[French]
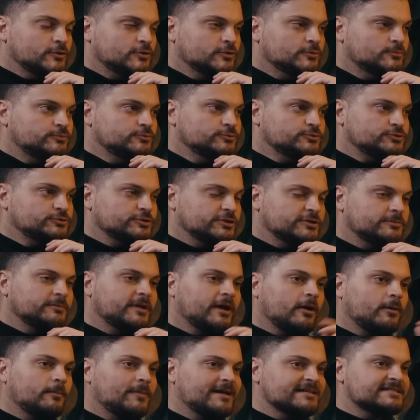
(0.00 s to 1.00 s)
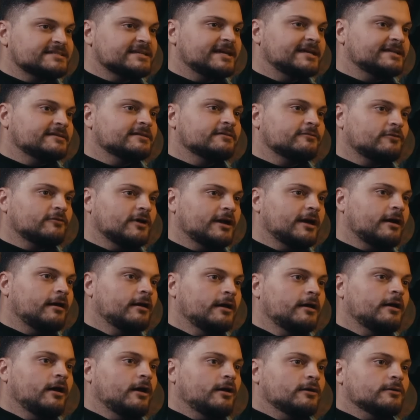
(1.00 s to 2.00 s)
le plus jeune, mais en basket, voilà.
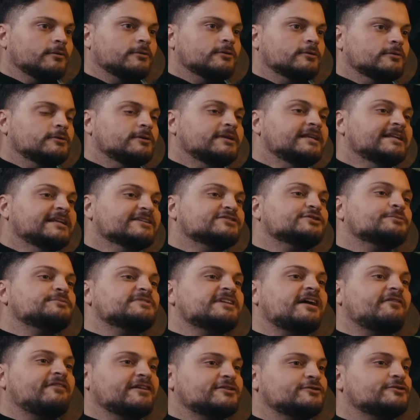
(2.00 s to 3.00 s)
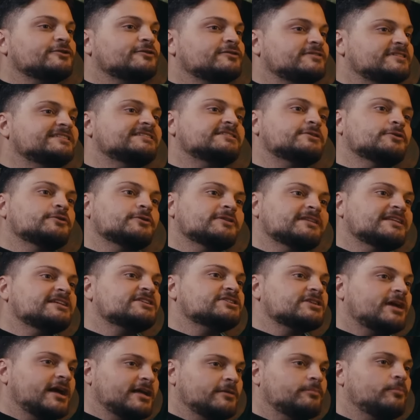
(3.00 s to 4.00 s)
Euh, les observateurs disent que
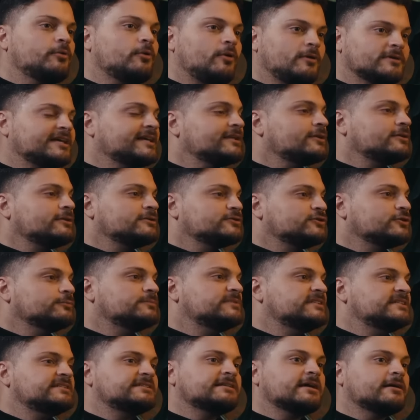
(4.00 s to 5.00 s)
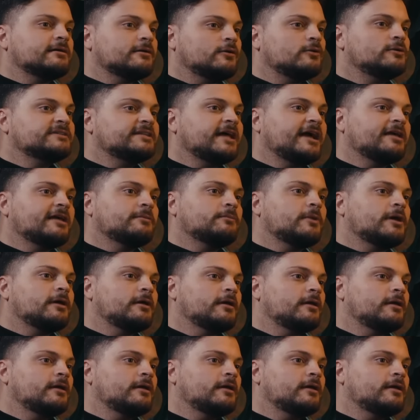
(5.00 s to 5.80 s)
déjà, il peut rentrer dans le top 10, hein, all time,